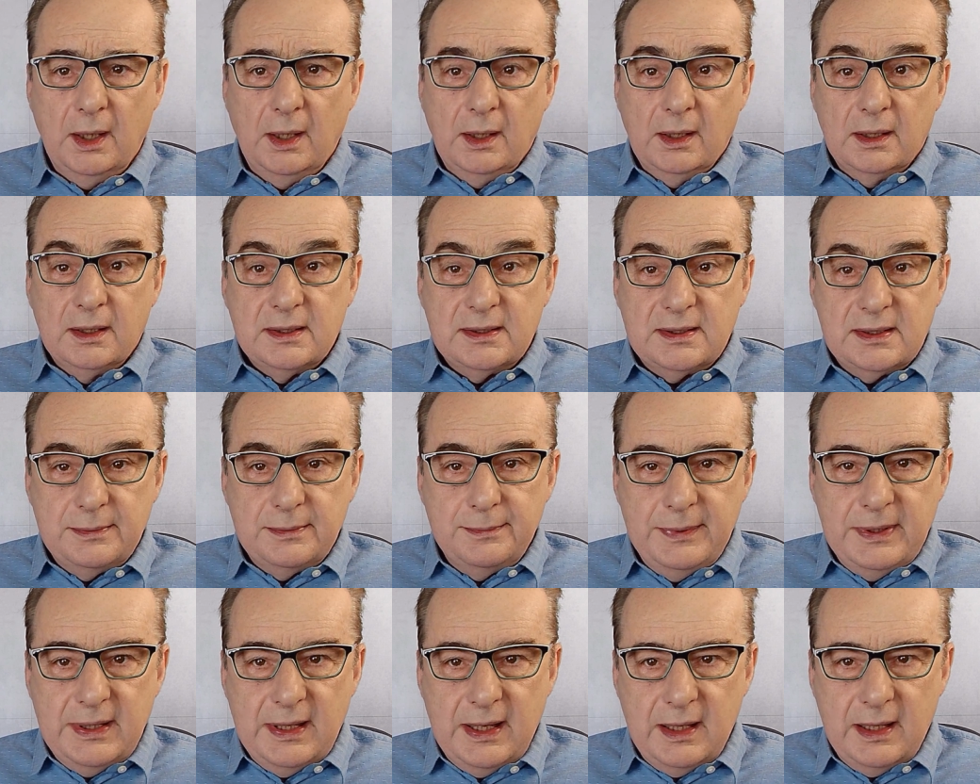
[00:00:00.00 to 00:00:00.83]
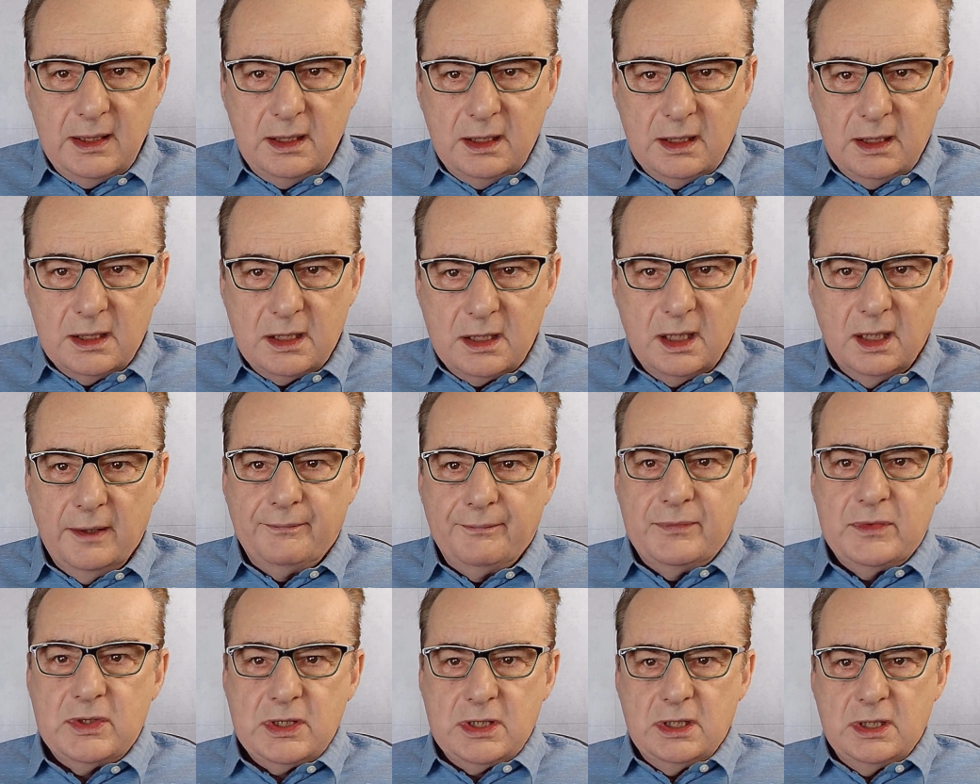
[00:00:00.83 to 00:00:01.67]
zmienić.
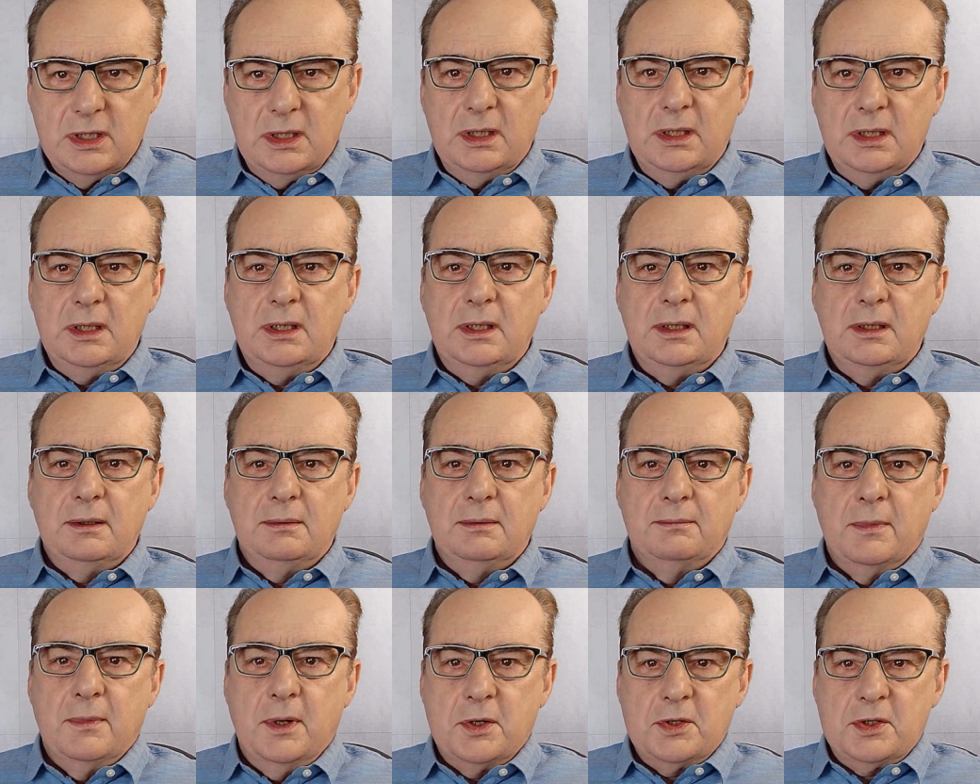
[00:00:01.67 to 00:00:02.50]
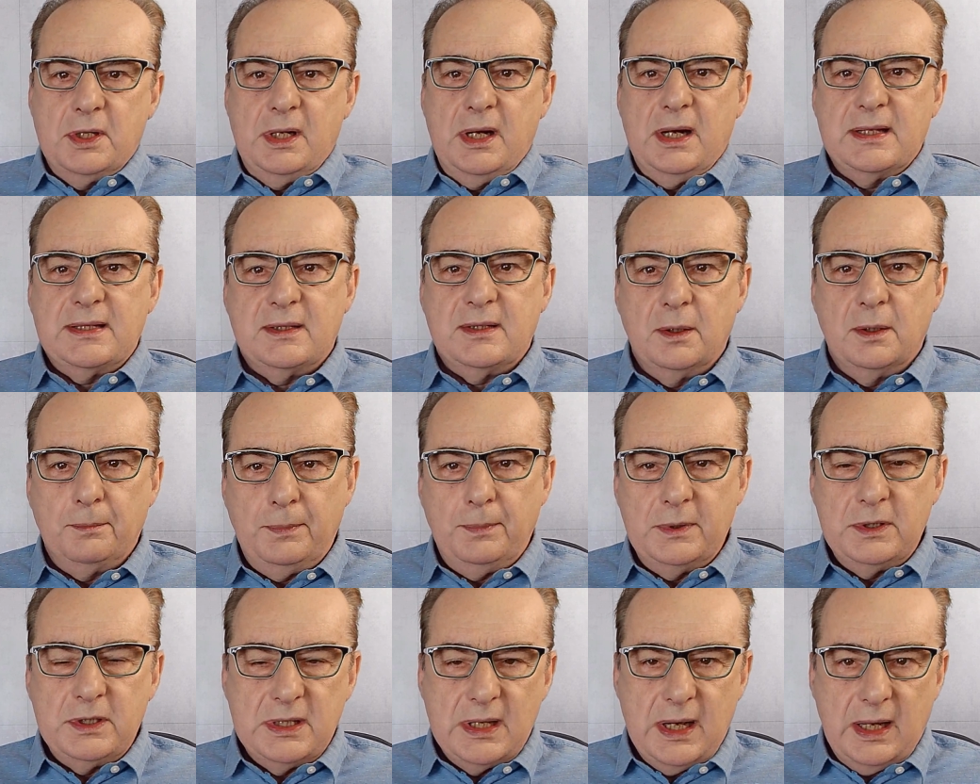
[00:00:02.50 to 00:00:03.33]
Czyli może
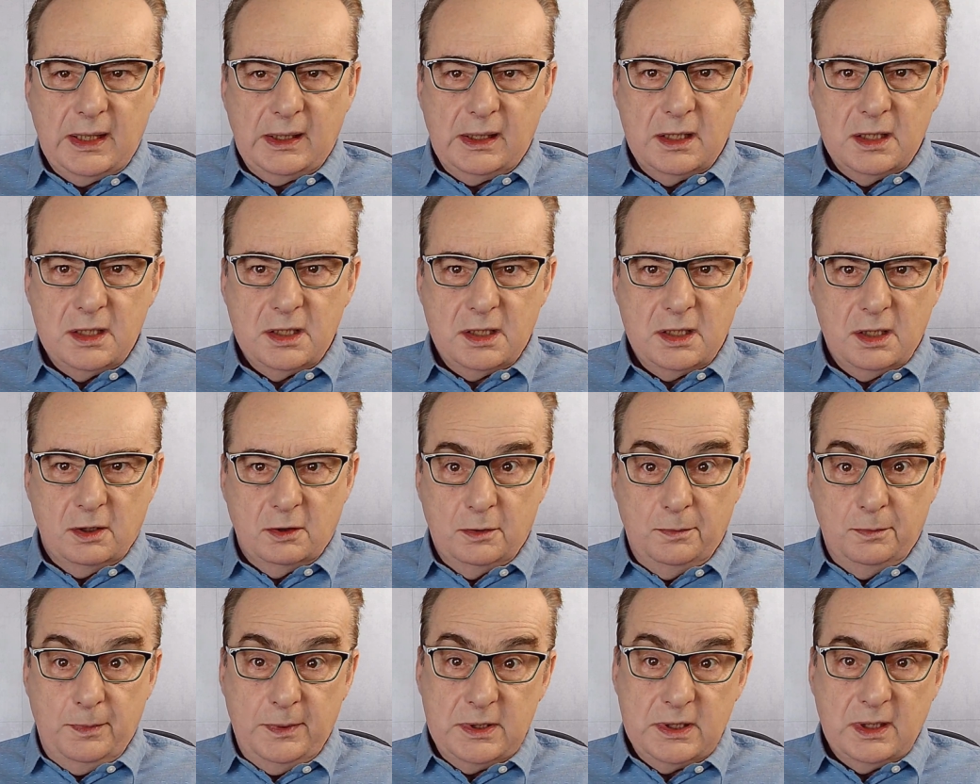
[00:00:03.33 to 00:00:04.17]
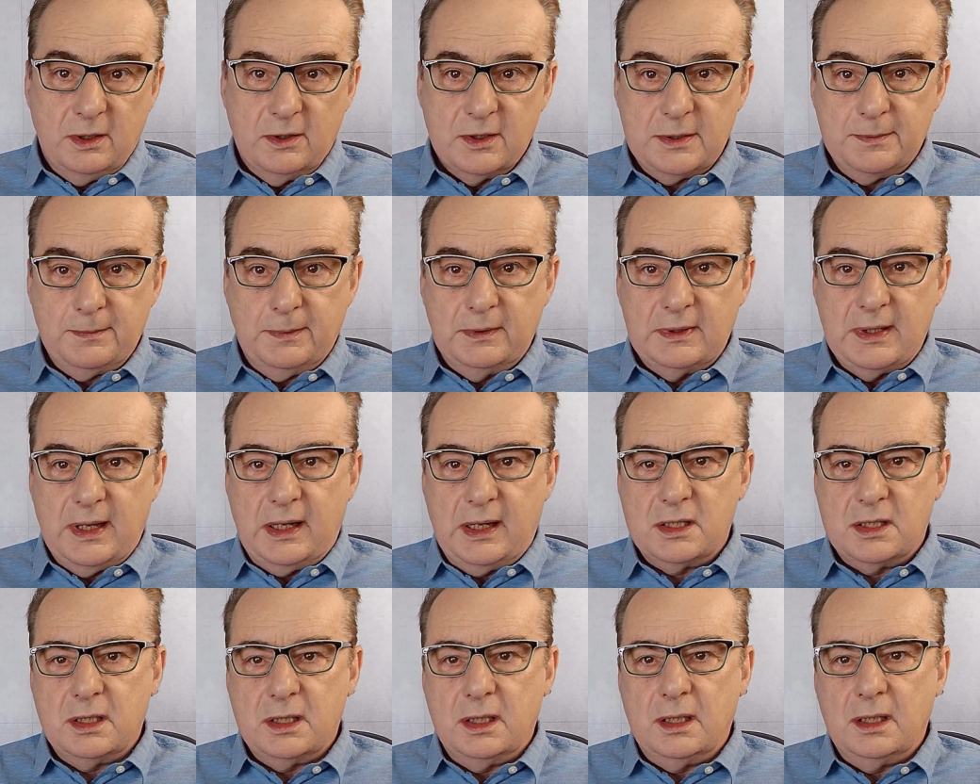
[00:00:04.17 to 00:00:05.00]
nastąpić jakieś odbicie
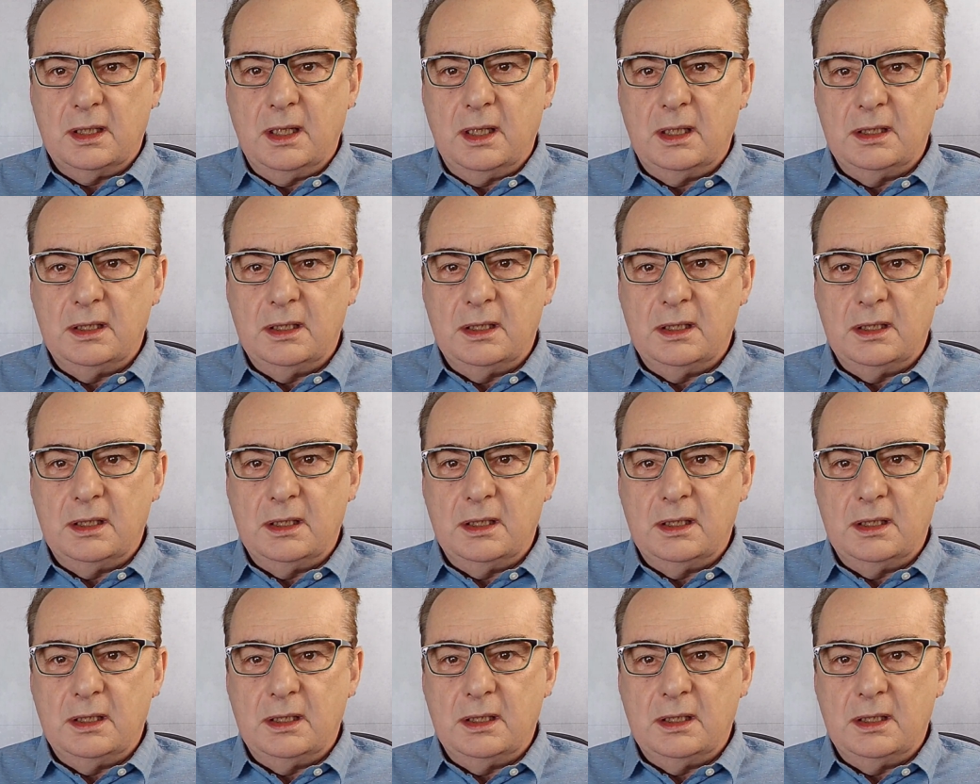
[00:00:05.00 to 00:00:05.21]
gospodarcze.